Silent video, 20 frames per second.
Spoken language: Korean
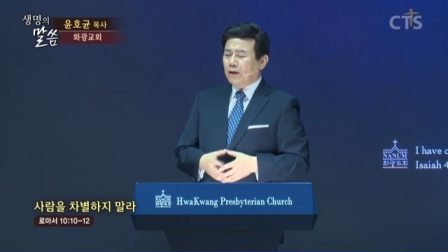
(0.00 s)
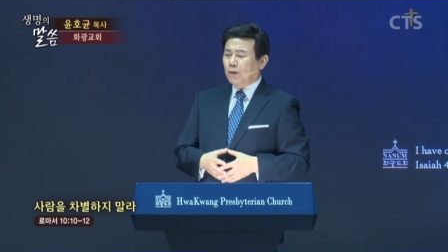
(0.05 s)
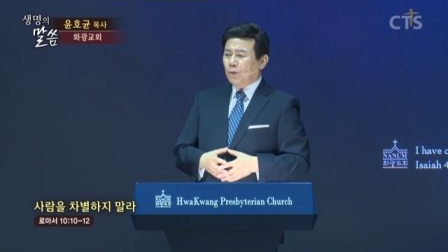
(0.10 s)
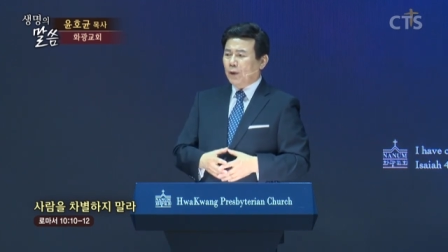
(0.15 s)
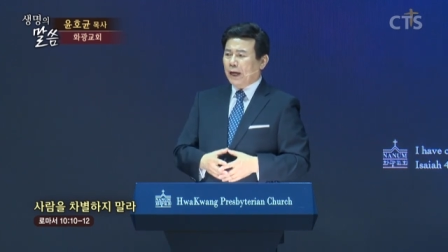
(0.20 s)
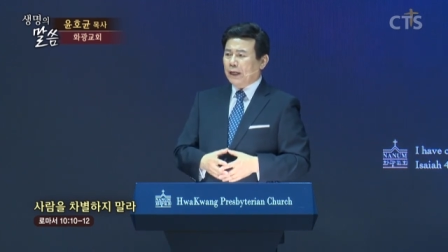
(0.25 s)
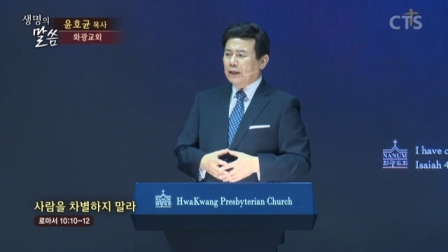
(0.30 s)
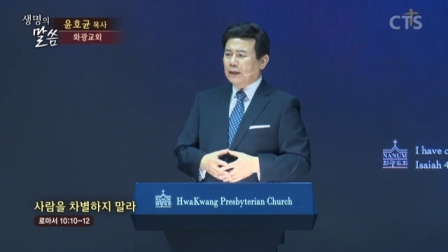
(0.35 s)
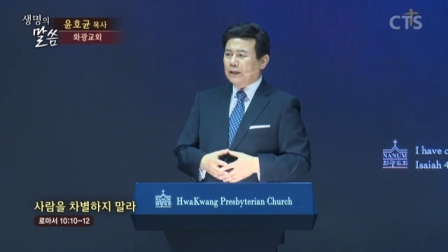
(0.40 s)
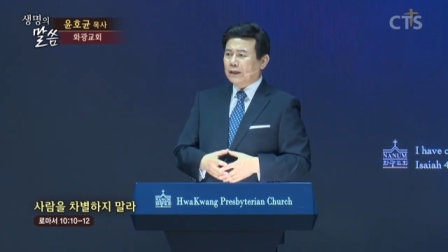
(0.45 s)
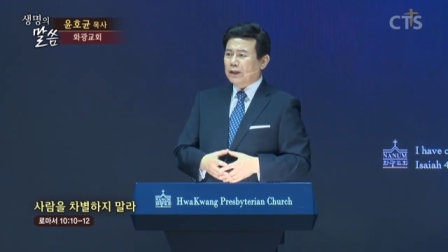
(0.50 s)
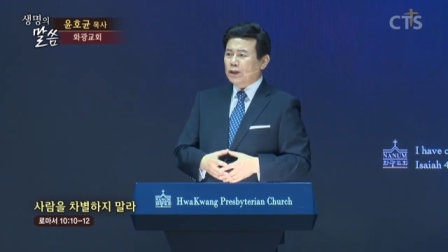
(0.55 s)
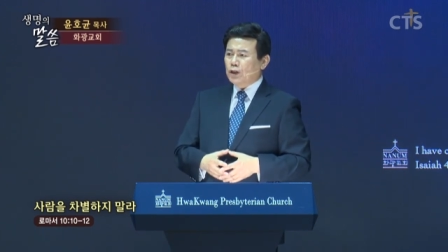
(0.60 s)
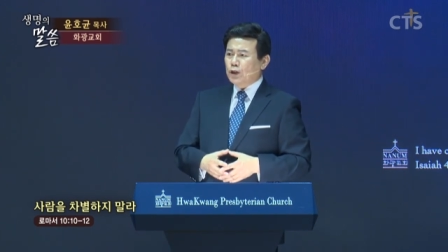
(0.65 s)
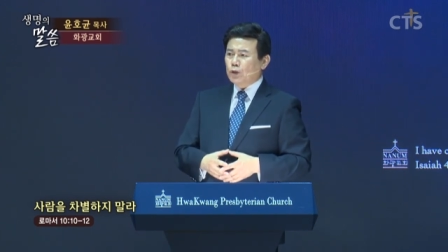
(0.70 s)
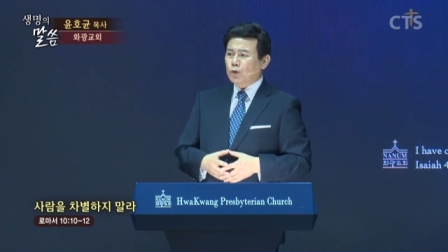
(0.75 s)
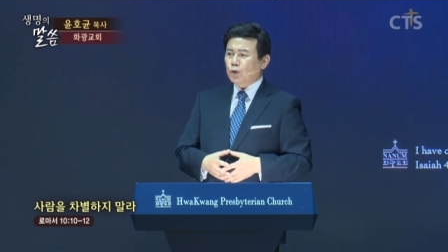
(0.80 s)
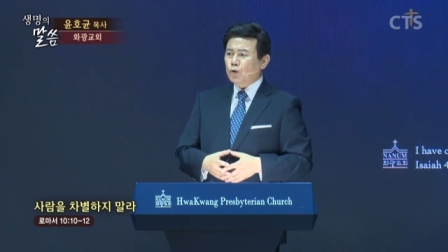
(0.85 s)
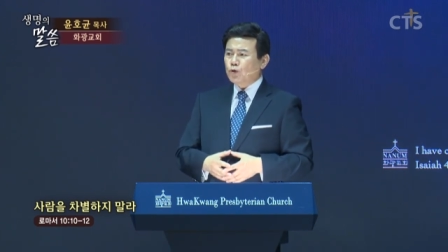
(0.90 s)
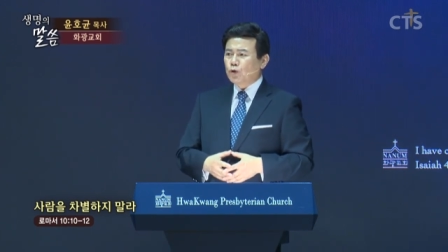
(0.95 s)
왕이나
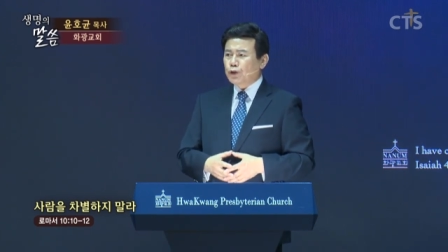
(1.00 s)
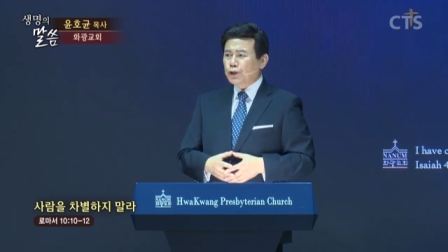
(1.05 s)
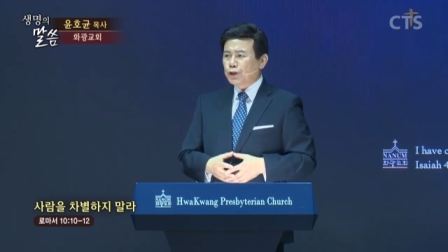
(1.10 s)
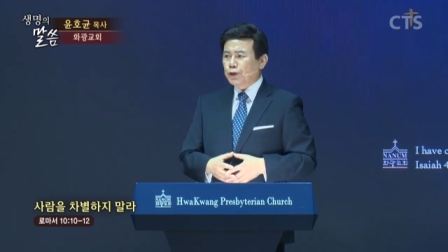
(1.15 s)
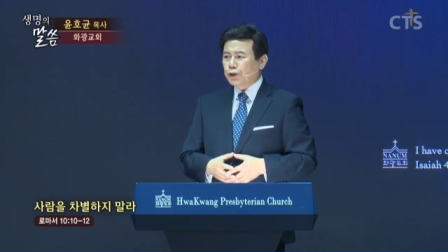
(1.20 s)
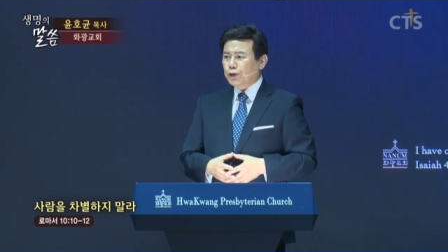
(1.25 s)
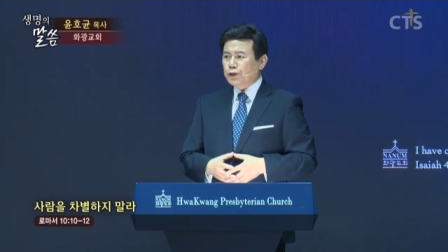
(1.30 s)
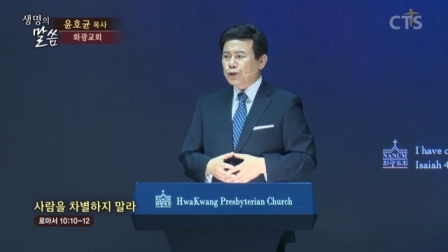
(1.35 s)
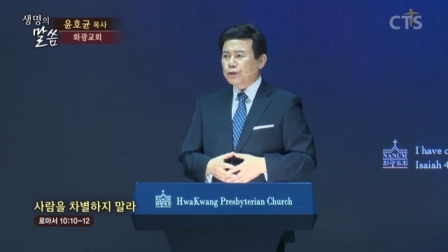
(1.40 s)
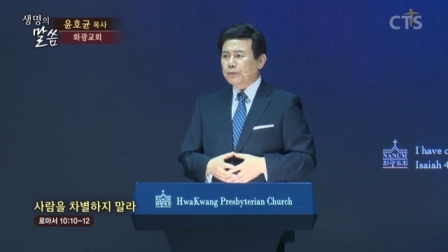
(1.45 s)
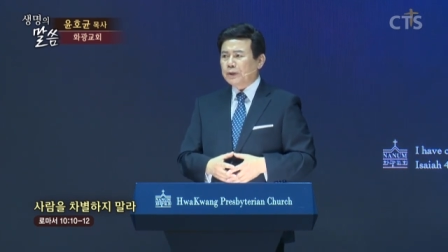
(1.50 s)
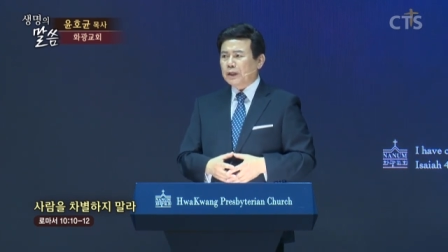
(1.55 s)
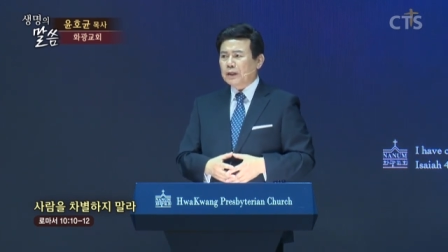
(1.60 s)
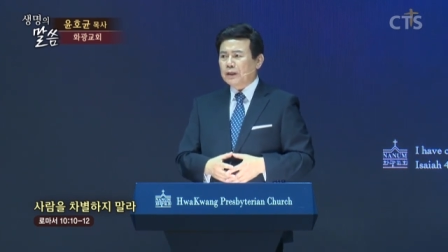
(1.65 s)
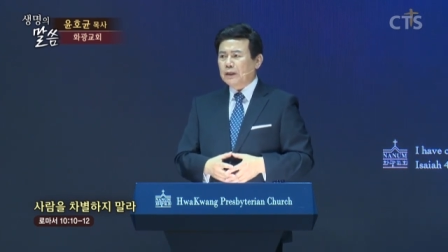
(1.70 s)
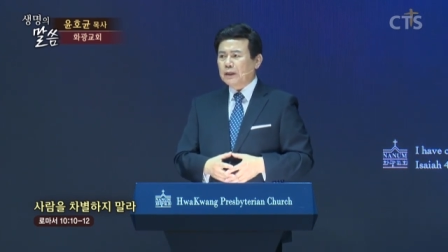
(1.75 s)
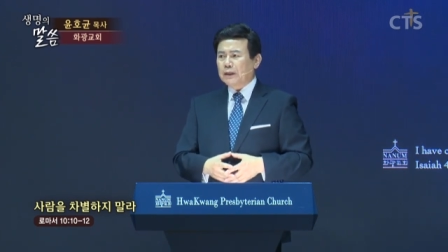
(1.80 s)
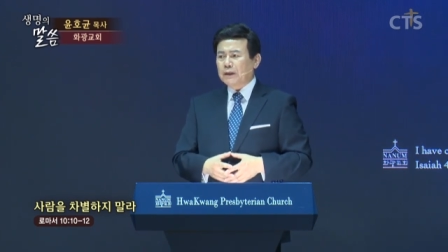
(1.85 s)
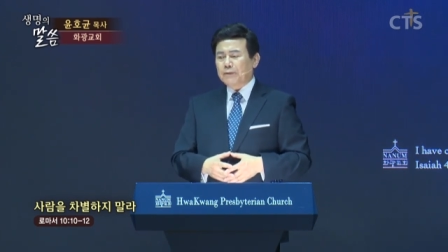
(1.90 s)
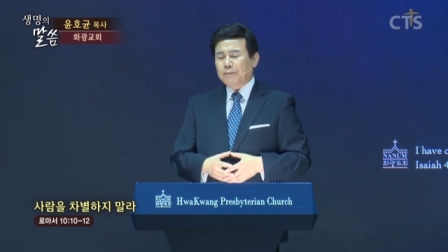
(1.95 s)
귀족
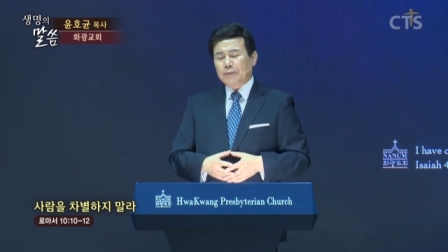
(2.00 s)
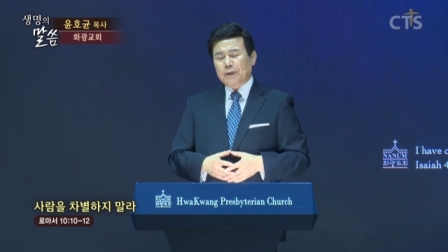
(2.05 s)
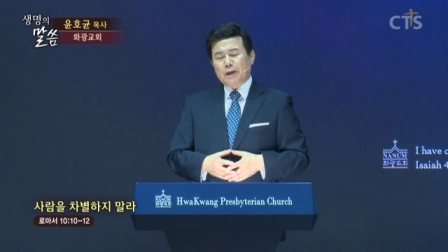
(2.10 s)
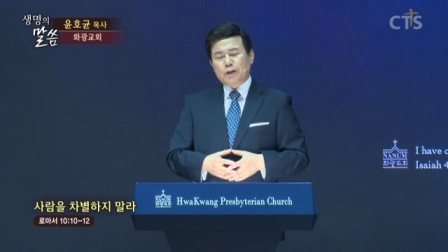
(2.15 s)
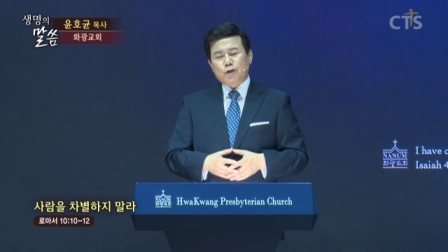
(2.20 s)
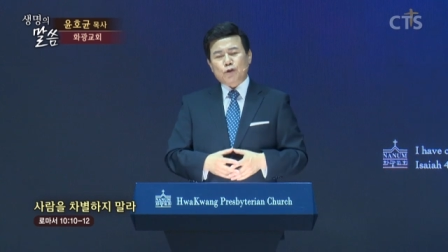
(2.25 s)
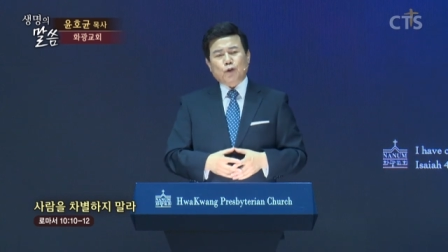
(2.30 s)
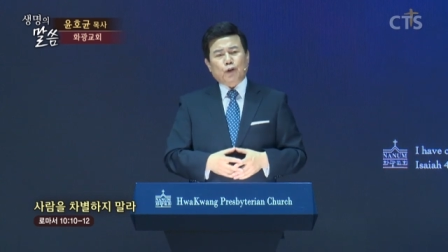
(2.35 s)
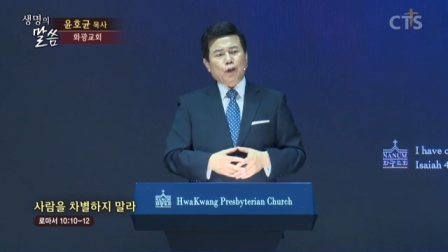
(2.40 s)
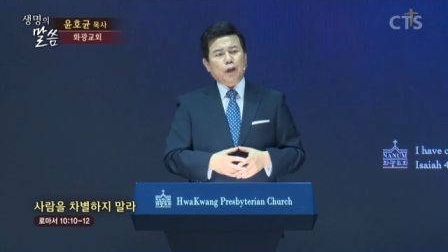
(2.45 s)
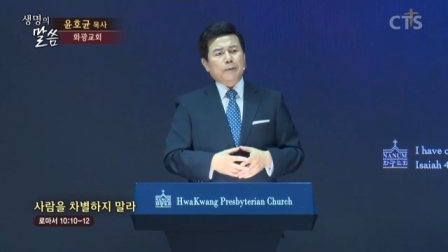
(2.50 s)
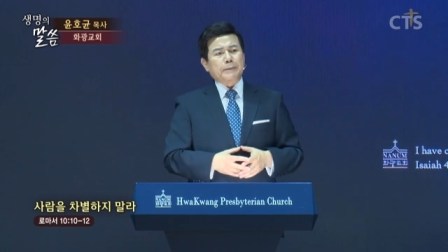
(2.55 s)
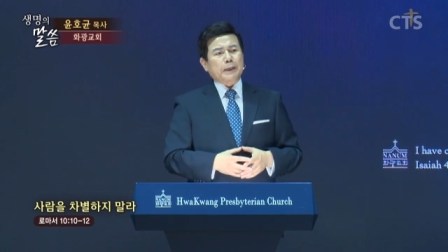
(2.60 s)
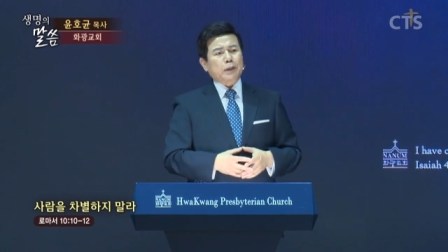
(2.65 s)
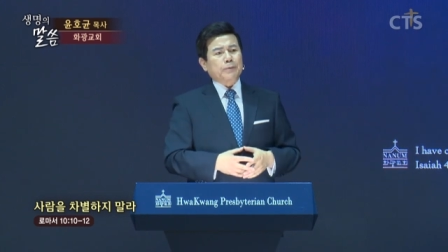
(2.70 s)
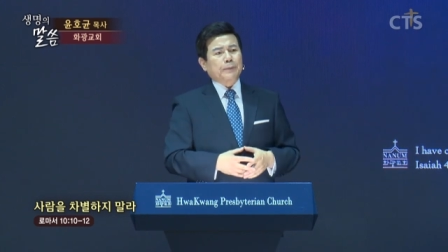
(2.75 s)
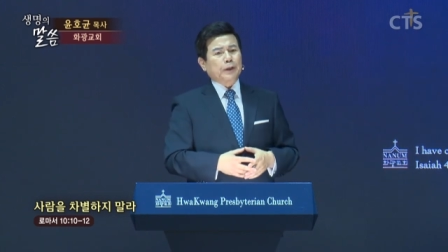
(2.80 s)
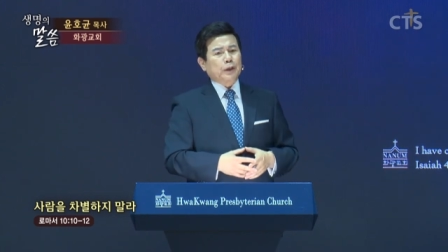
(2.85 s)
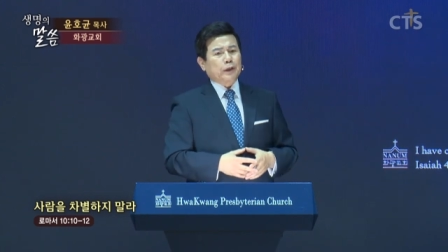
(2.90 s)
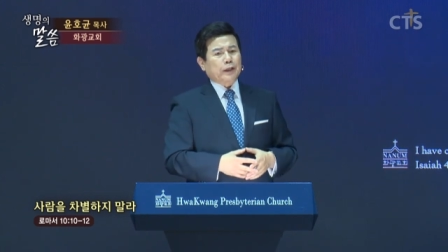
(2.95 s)
출신이었습니까? 성경
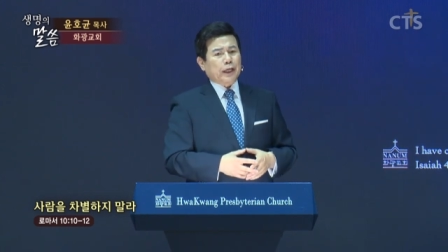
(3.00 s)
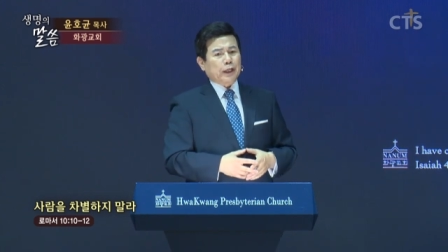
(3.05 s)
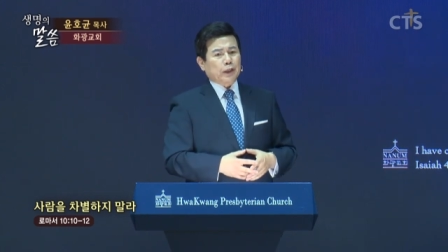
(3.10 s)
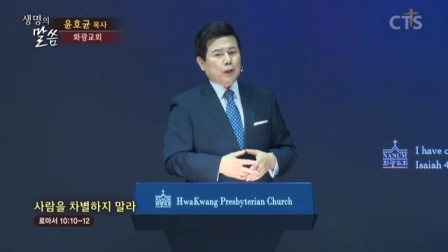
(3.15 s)
말씀은 이렇게